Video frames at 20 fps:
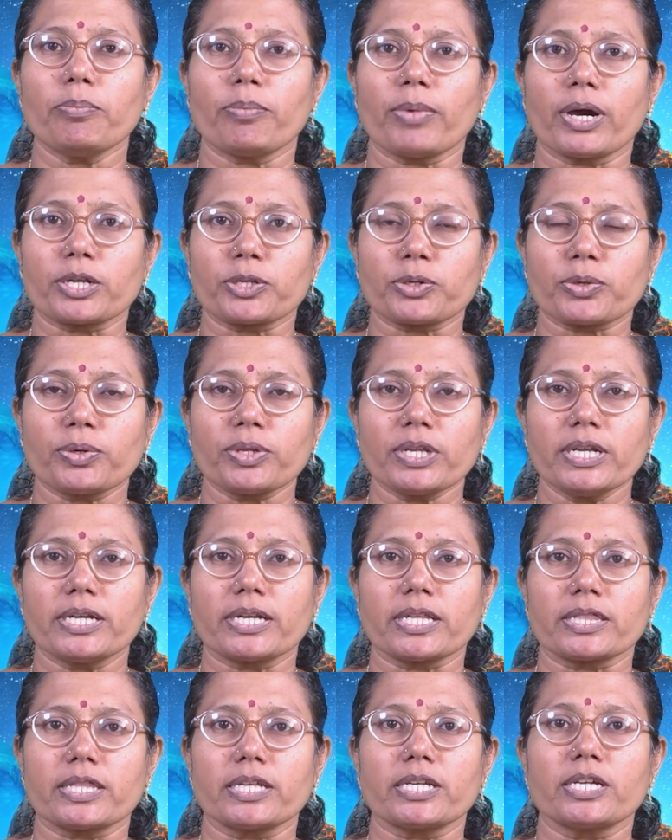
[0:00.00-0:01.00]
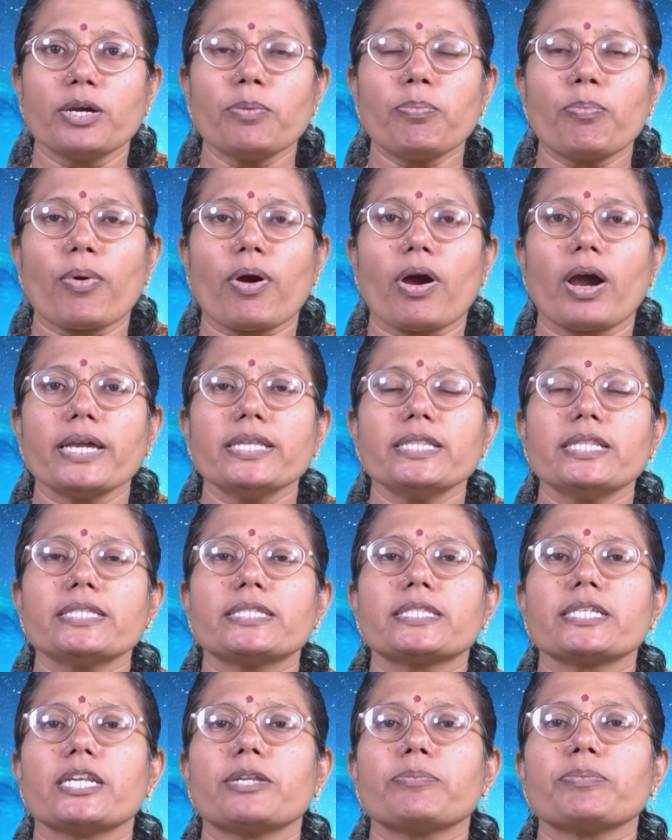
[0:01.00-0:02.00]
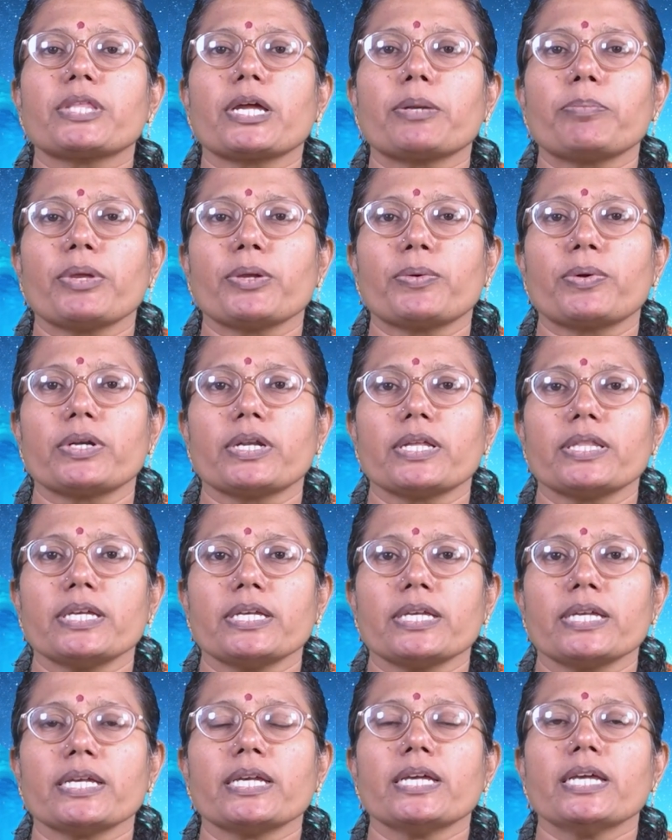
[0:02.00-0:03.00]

மற்றொரு இடத்திற்கு பாய்ந்து செல்லும் தன்மை கொண்டது